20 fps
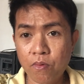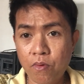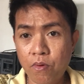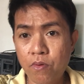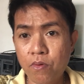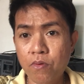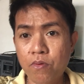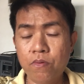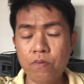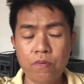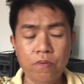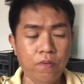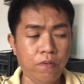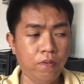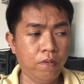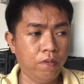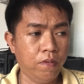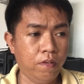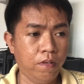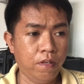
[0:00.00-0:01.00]
gulo.
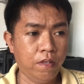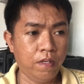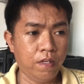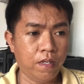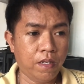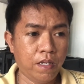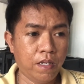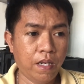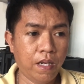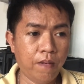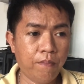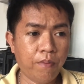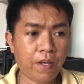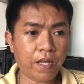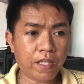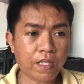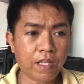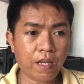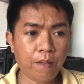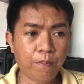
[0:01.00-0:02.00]
Then
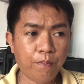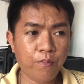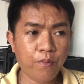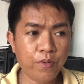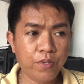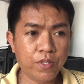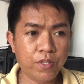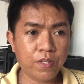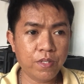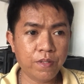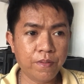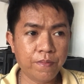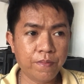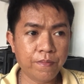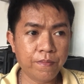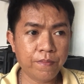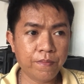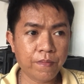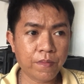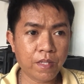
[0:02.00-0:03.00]
pagkatapos,
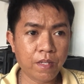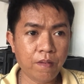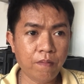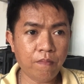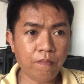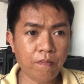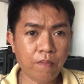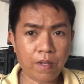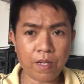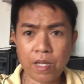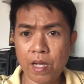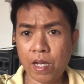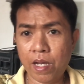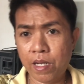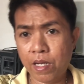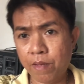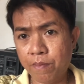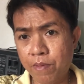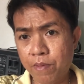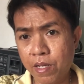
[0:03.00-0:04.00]

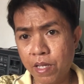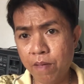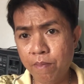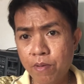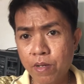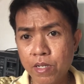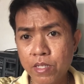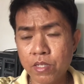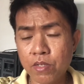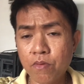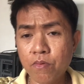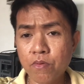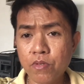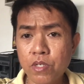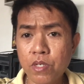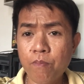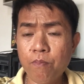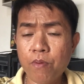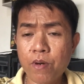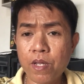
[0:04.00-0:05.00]
maghahanap ng iba. Siguro
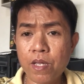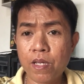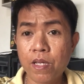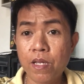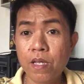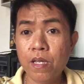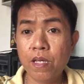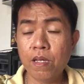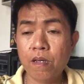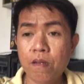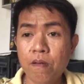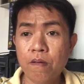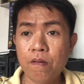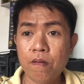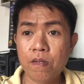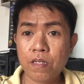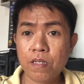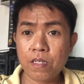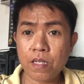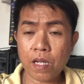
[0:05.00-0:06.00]
siyempre,
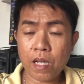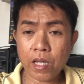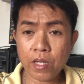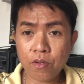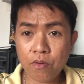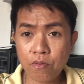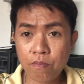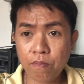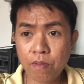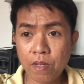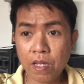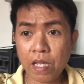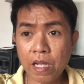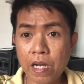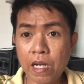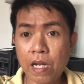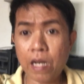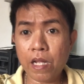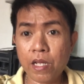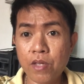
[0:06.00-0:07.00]
sa ngayon,
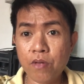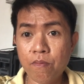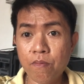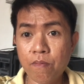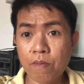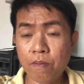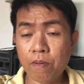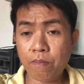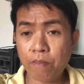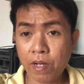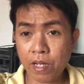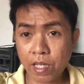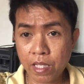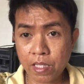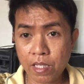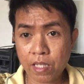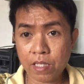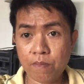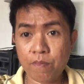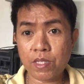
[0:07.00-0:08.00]
bihira na lang yung mababait
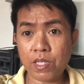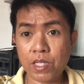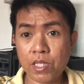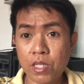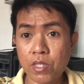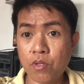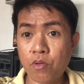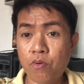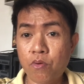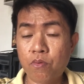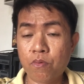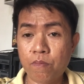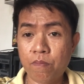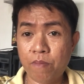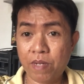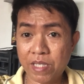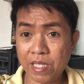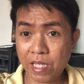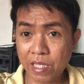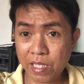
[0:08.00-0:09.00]
at matitinong,
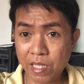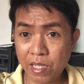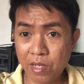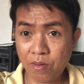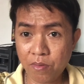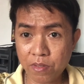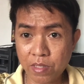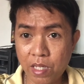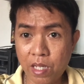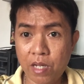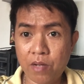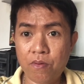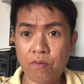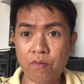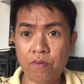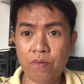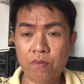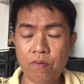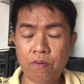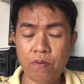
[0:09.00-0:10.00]
matitinong
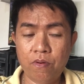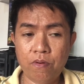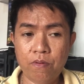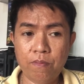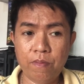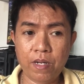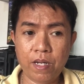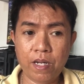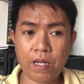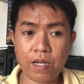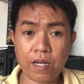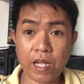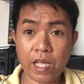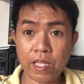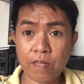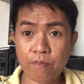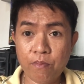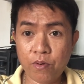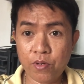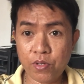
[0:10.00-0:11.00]
tao o mga
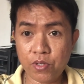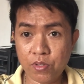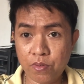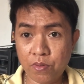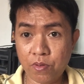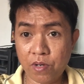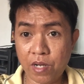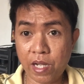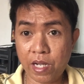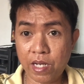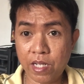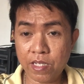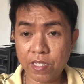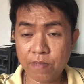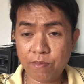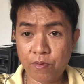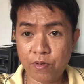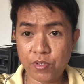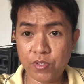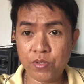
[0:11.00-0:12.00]
right person or
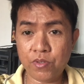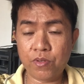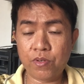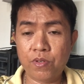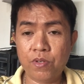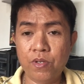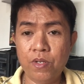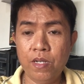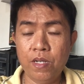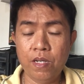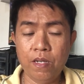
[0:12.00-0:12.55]
honest person.